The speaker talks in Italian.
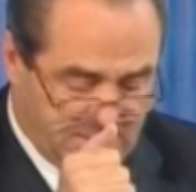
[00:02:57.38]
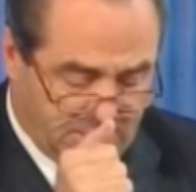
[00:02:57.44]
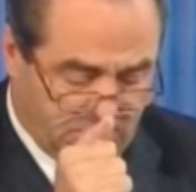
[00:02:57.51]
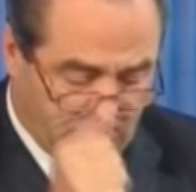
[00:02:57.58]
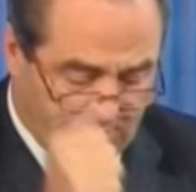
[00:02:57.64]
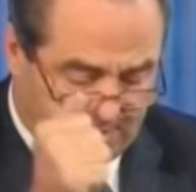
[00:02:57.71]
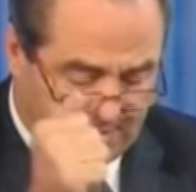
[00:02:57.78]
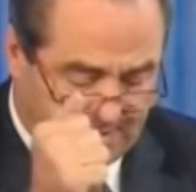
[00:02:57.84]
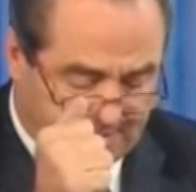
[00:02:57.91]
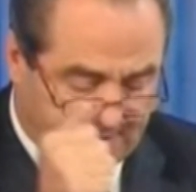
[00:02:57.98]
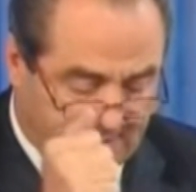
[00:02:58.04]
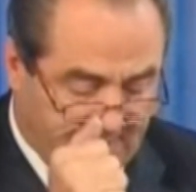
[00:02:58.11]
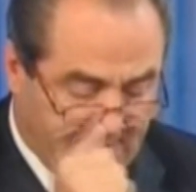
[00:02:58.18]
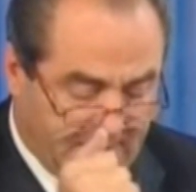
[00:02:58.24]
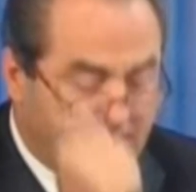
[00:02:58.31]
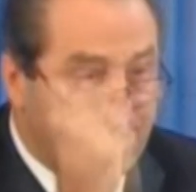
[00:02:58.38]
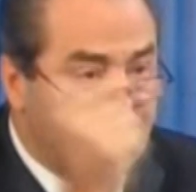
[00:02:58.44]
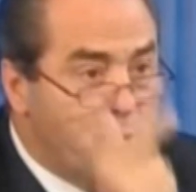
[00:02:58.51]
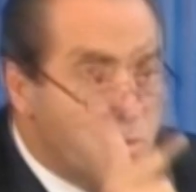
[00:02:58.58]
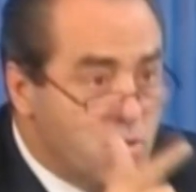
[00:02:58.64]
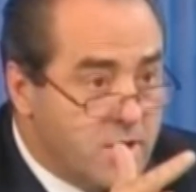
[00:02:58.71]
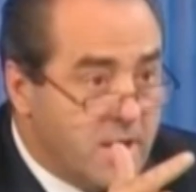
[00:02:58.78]
centrosinistra,
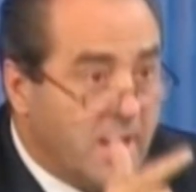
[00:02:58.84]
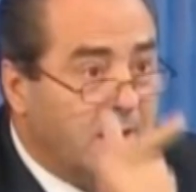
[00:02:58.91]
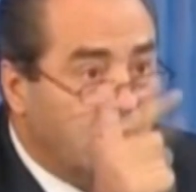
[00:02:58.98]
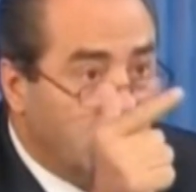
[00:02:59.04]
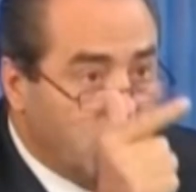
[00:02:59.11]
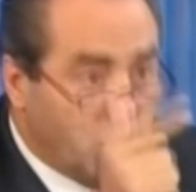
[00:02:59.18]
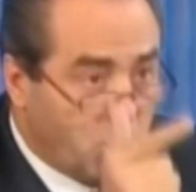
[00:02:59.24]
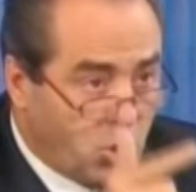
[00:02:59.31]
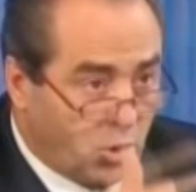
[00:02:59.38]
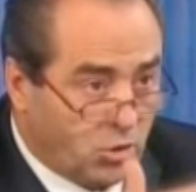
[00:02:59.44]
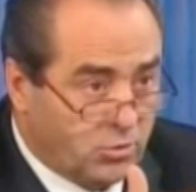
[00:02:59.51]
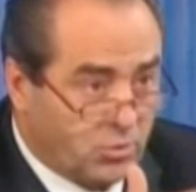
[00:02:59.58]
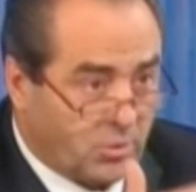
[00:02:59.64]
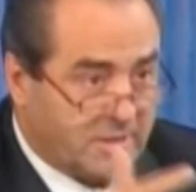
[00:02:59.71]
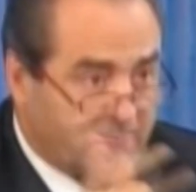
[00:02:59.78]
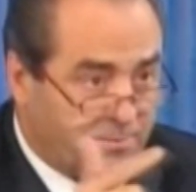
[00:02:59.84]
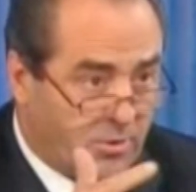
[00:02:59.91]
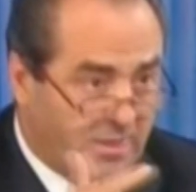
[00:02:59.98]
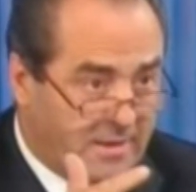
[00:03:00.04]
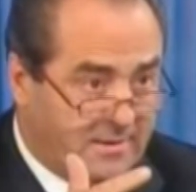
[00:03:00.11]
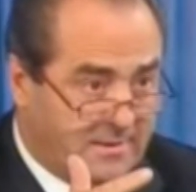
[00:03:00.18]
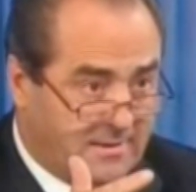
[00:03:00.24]
in Puglia contro
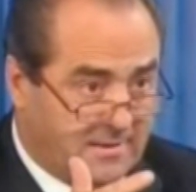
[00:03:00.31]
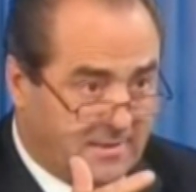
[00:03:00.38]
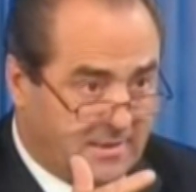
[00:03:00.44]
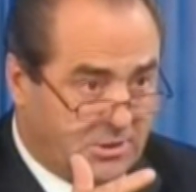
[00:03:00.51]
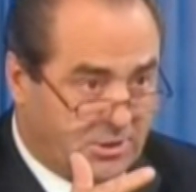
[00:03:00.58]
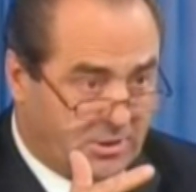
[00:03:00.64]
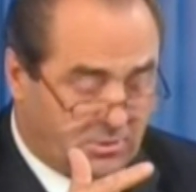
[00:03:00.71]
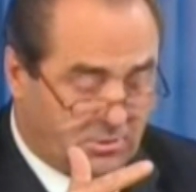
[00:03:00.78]
esponenti del